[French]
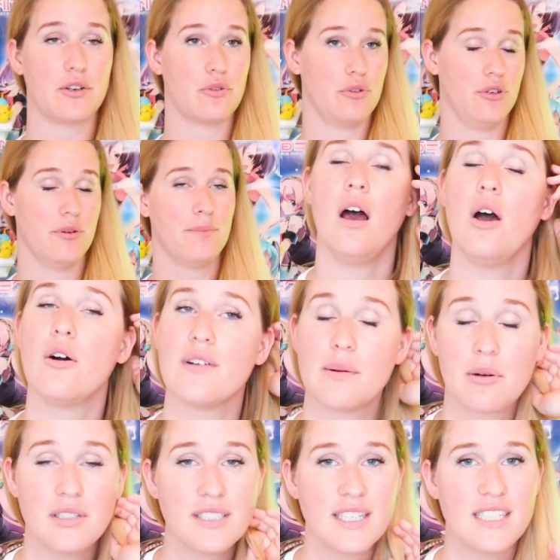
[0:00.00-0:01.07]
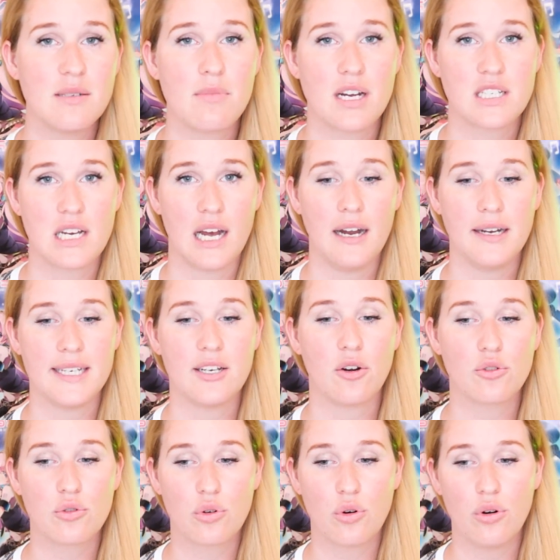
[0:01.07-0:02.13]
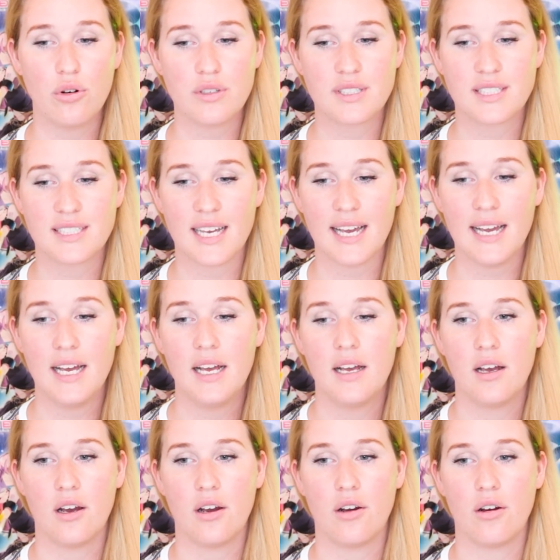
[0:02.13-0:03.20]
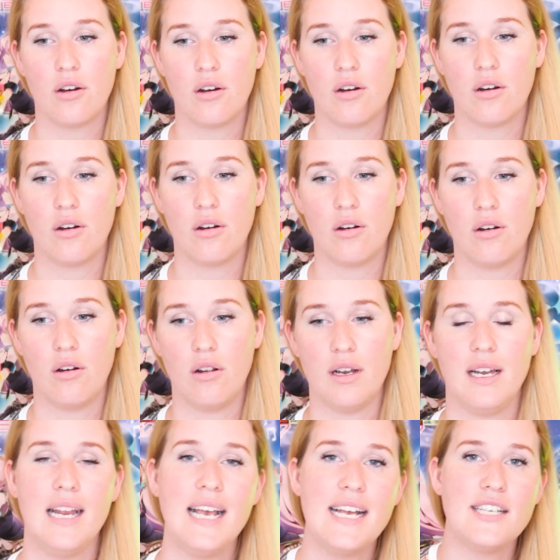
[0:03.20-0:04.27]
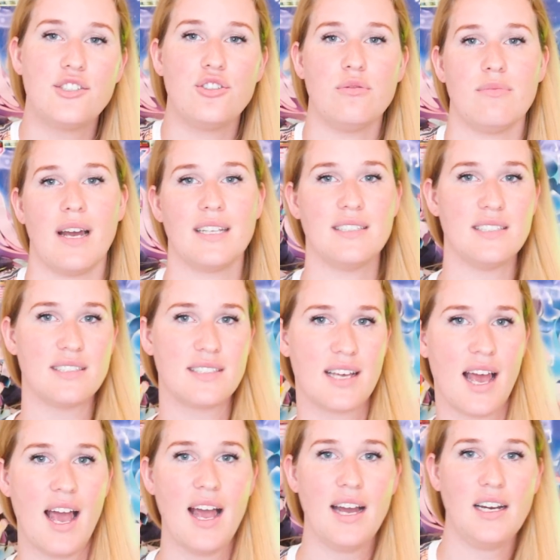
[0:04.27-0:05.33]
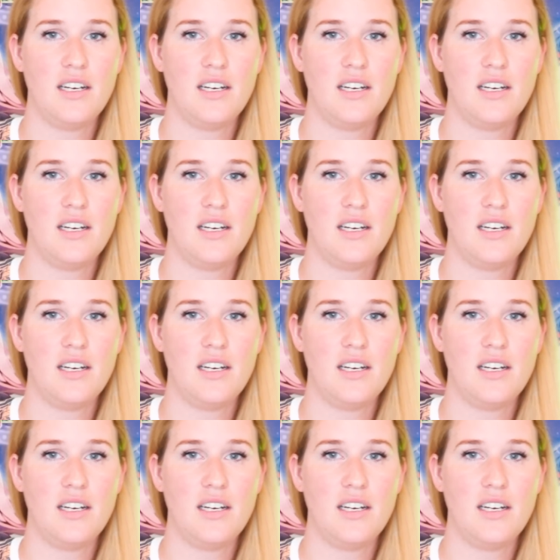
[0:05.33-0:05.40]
les couilles. Alors euh, on va prendre cette image là et en gros c'est euh, les humanitaires